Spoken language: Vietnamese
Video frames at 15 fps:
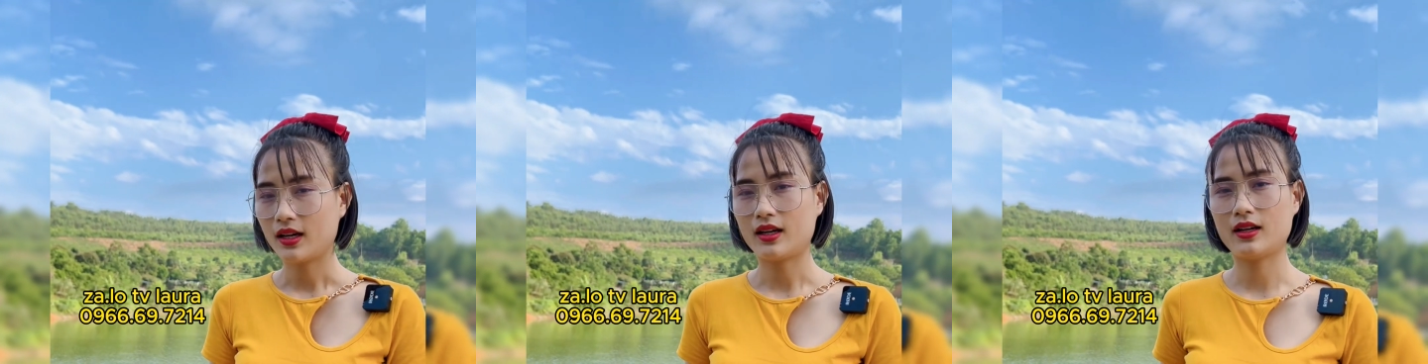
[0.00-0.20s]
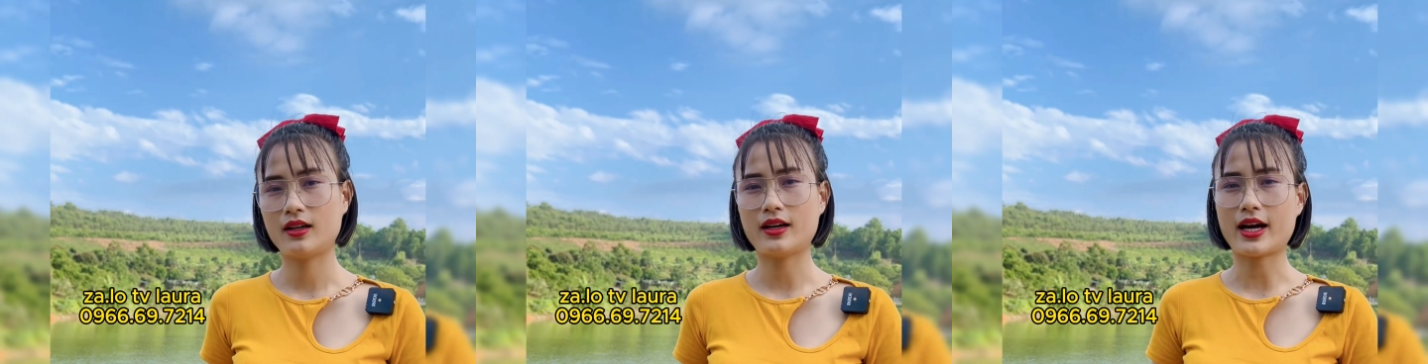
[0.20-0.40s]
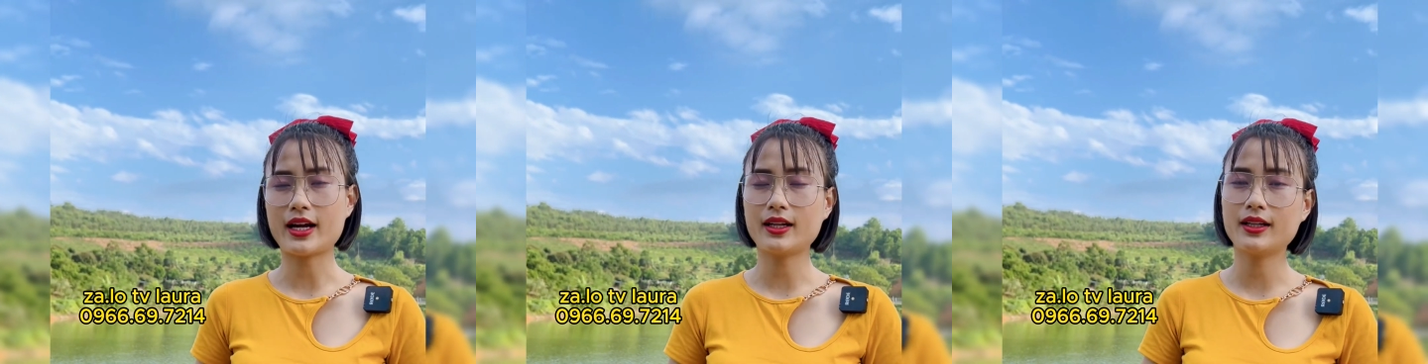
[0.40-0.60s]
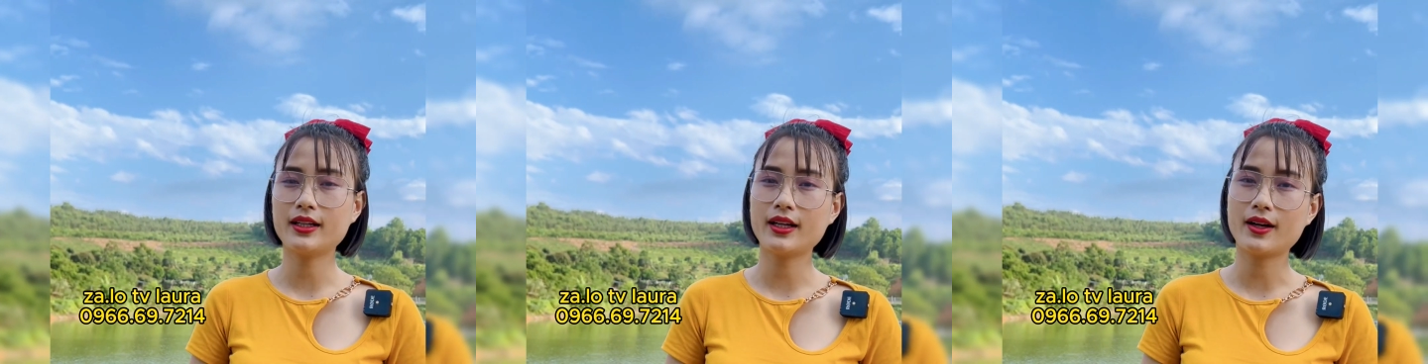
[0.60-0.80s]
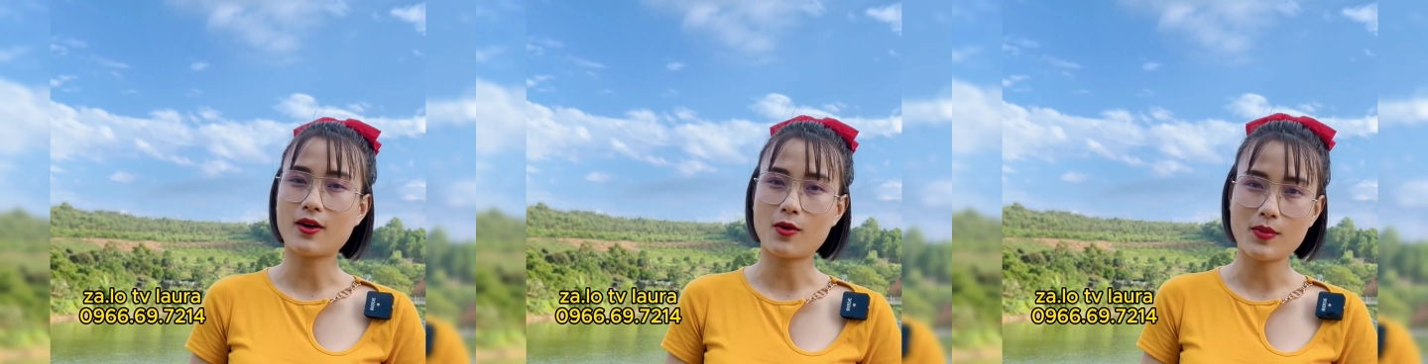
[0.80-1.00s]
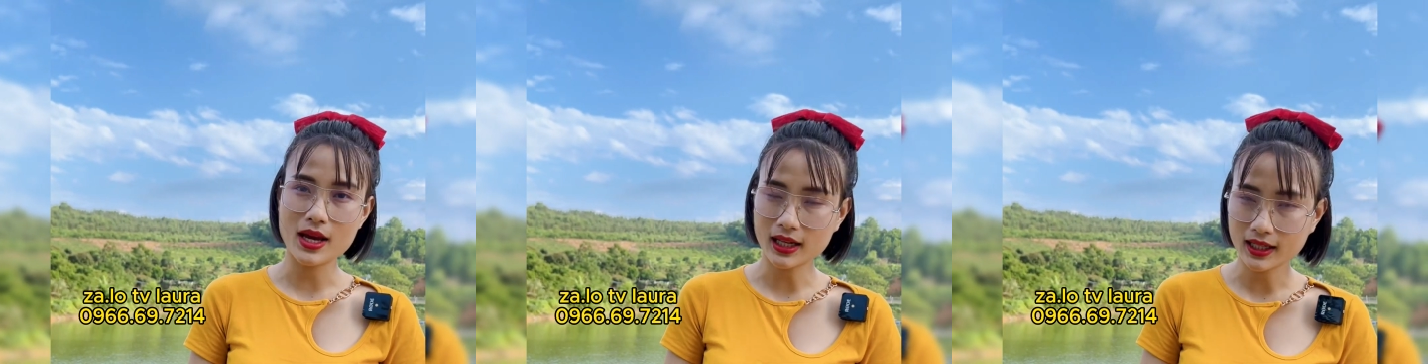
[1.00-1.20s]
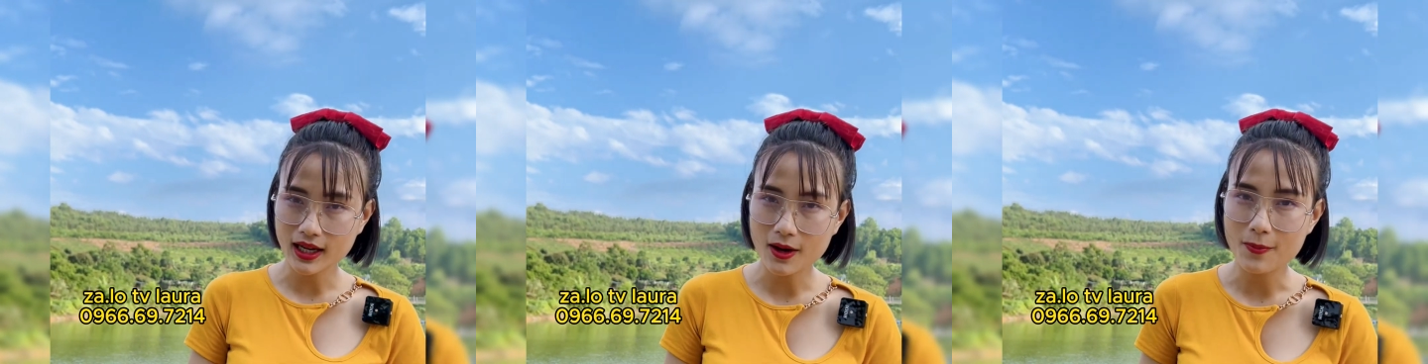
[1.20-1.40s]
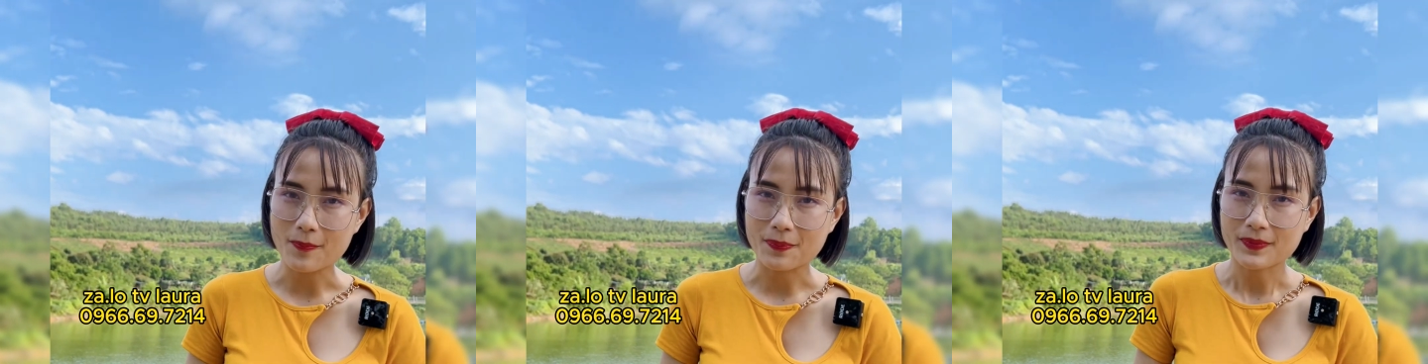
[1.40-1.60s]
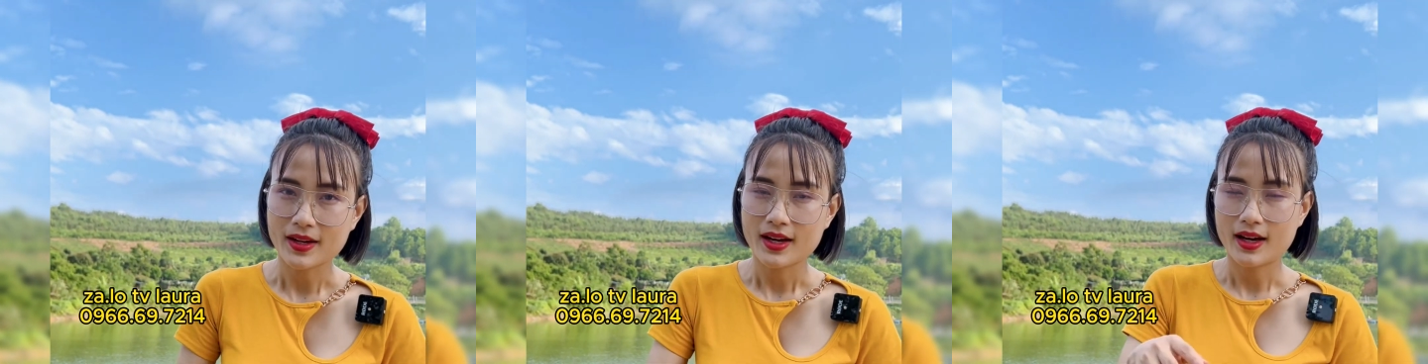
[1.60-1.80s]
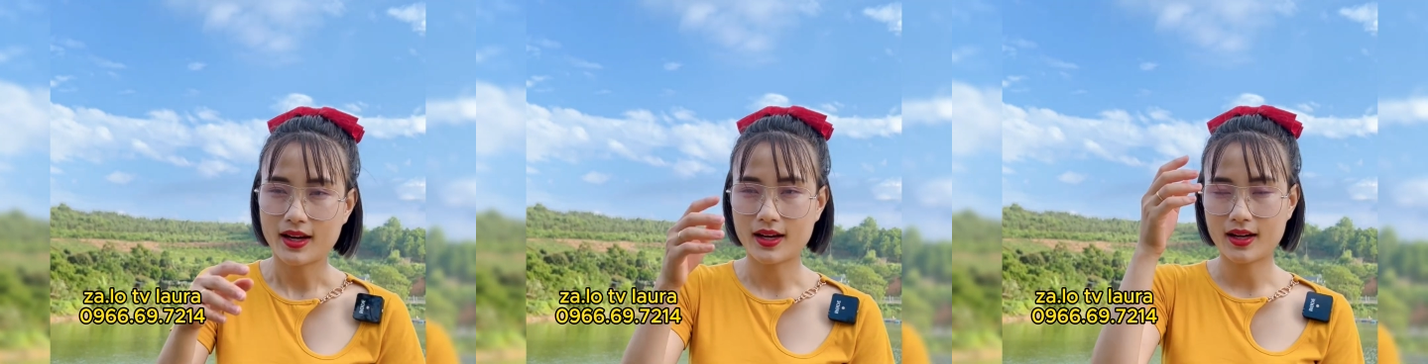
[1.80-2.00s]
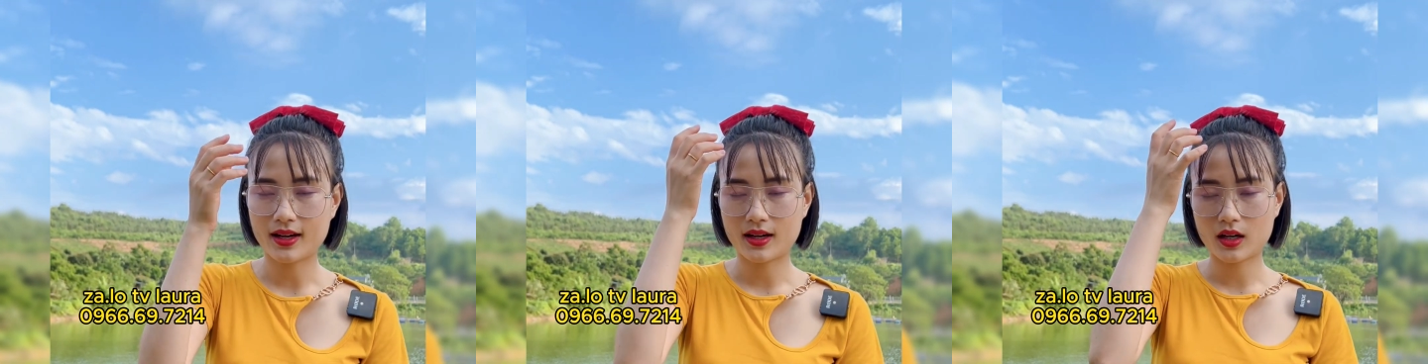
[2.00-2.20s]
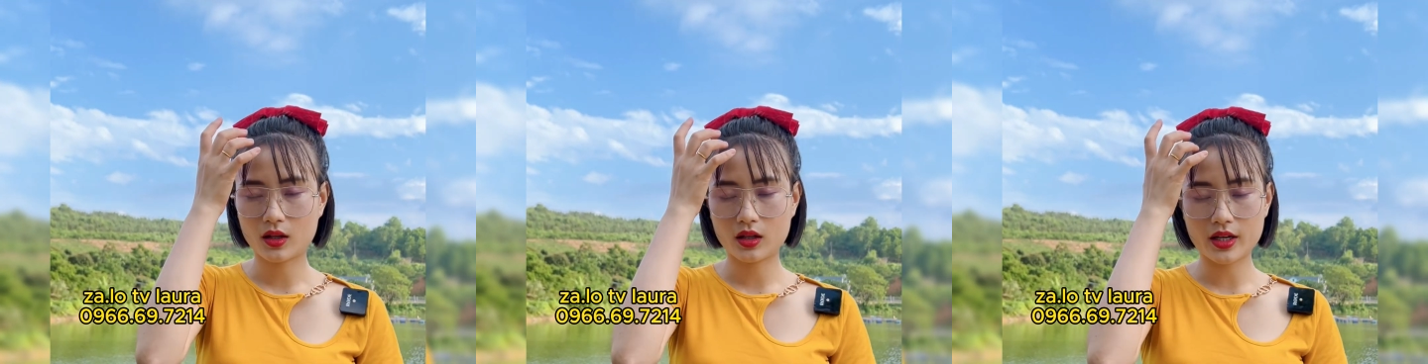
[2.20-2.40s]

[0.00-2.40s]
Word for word: Ờ, anh có biết không? Ờ,